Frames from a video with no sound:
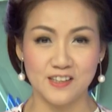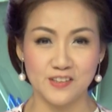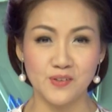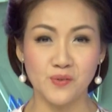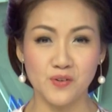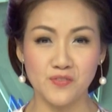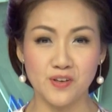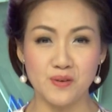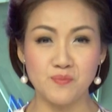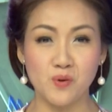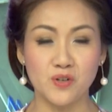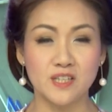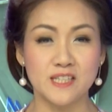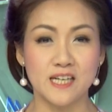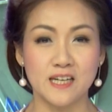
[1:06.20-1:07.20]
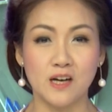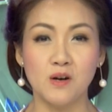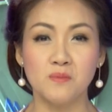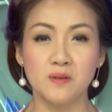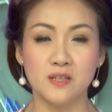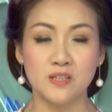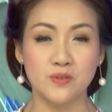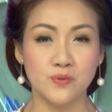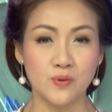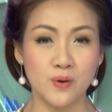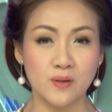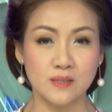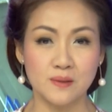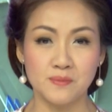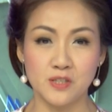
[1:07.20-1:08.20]
Thưa quý vị, một người đàn ông ở New
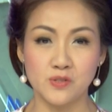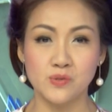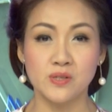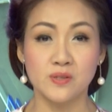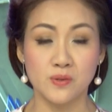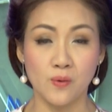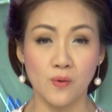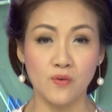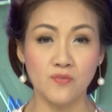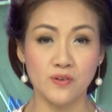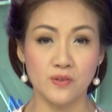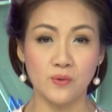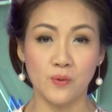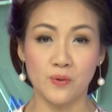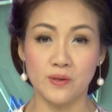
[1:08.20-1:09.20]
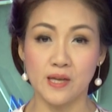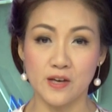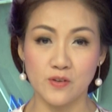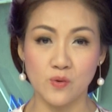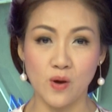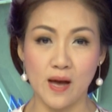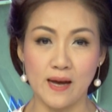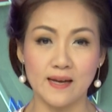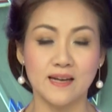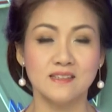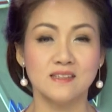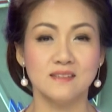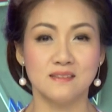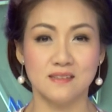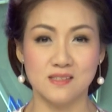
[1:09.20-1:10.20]
York bị truy tố vì tội đe dọa các
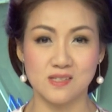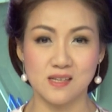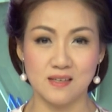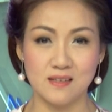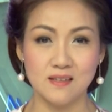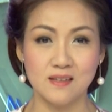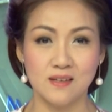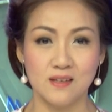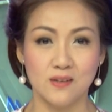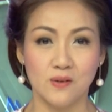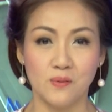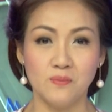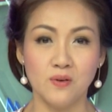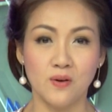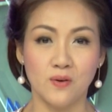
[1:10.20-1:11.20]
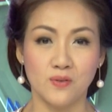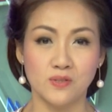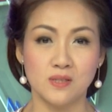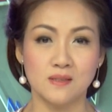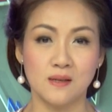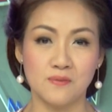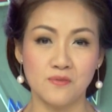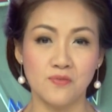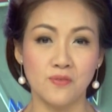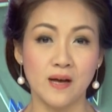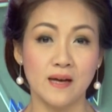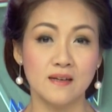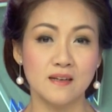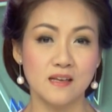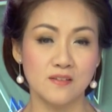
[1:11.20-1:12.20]
thượng nghị sĩ ủng hộ cho thẩm
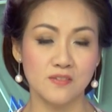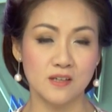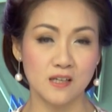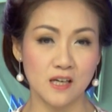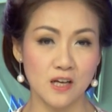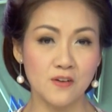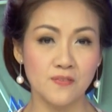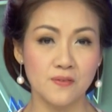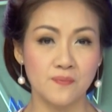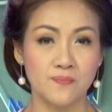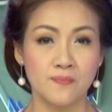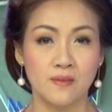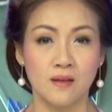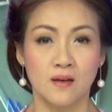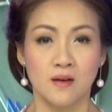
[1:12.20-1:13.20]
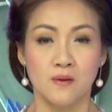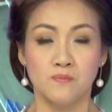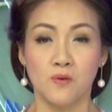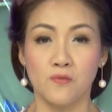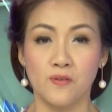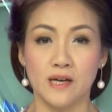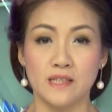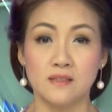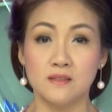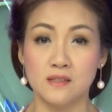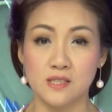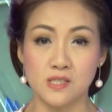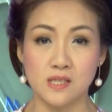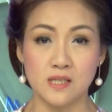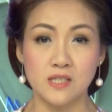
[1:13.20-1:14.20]
phán Kavanaugh. Một vài thượng
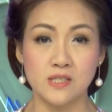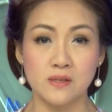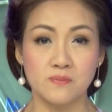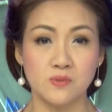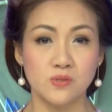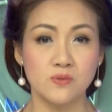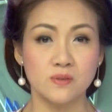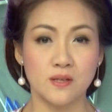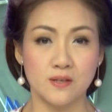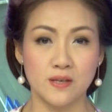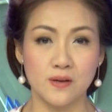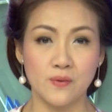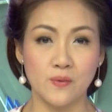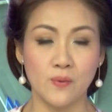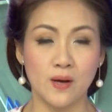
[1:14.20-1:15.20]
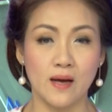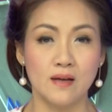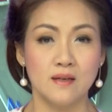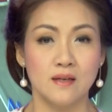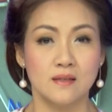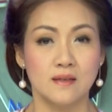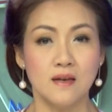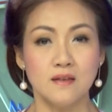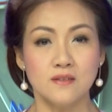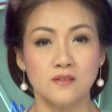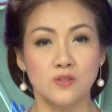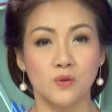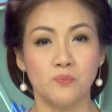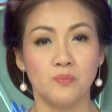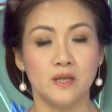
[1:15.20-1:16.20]
nghị sĩ trong suốt thời gian qua đã liên
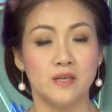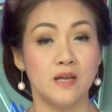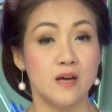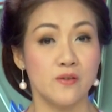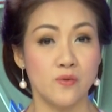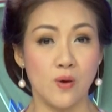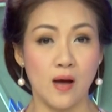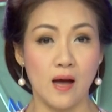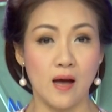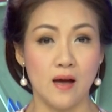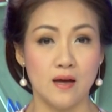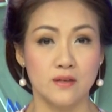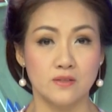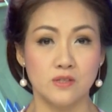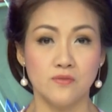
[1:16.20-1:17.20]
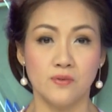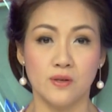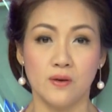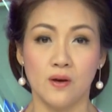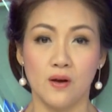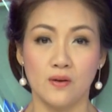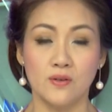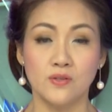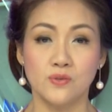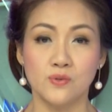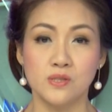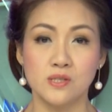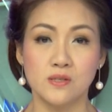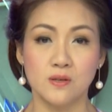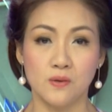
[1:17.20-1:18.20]
tục bị đe dọa chỉ vì họ có chủ
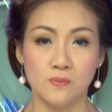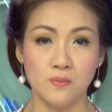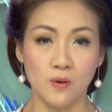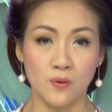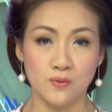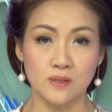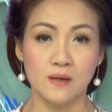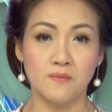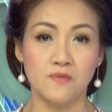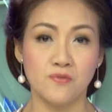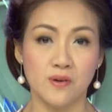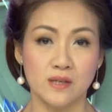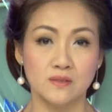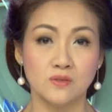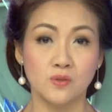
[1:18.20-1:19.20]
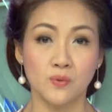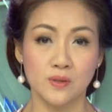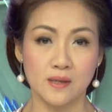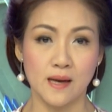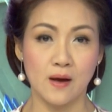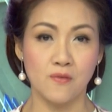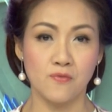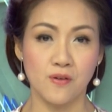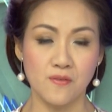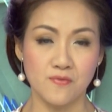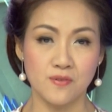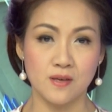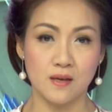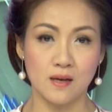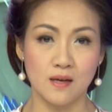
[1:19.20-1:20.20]
trương ủng hộ thẩm phán tối cao pháp
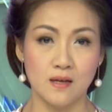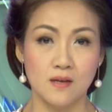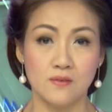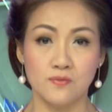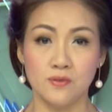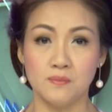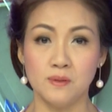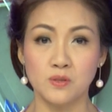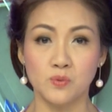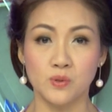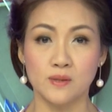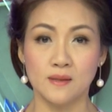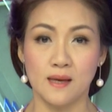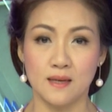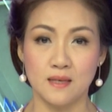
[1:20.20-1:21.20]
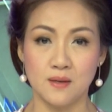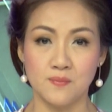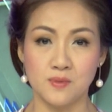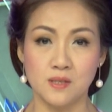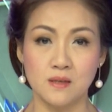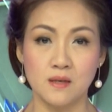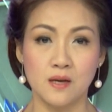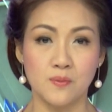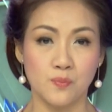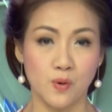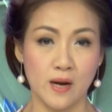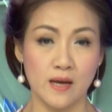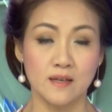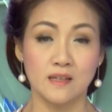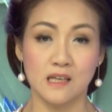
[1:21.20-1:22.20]
viện vừa mới tuyên thệ nhậm chức
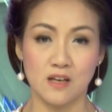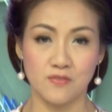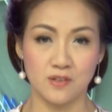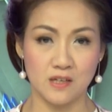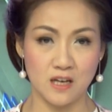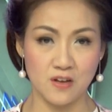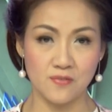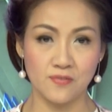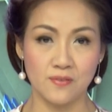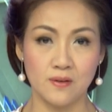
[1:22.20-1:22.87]
Brett Kavanaugh.